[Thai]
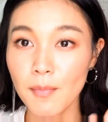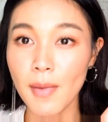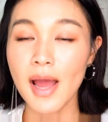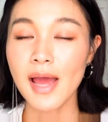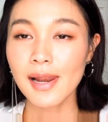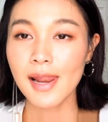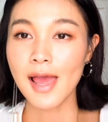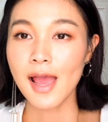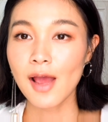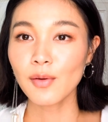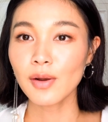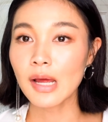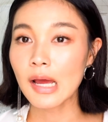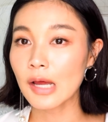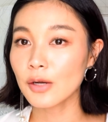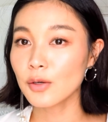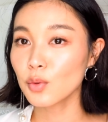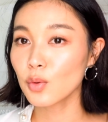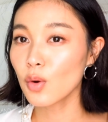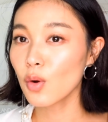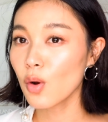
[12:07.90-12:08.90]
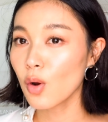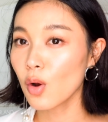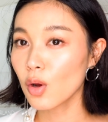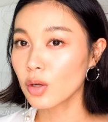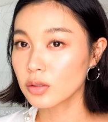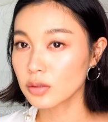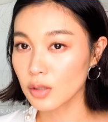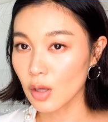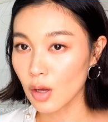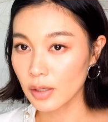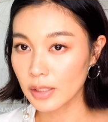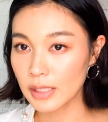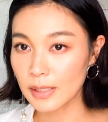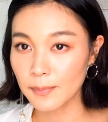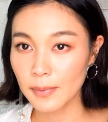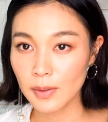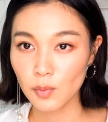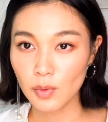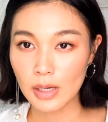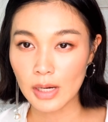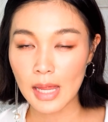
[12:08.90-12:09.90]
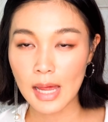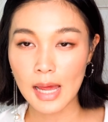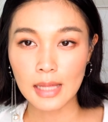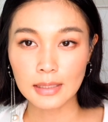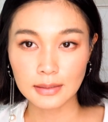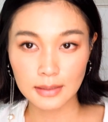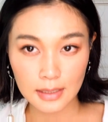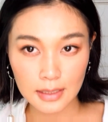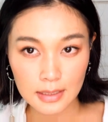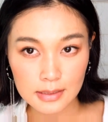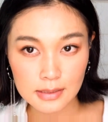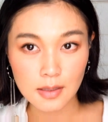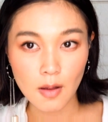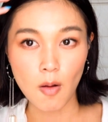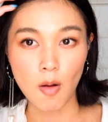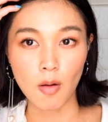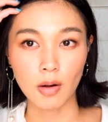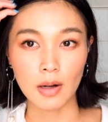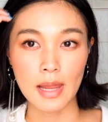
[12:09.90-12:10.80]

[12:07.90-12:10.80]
มาแล้วนะคะทุกคนตอนนี้เป็นเวลาตีสอง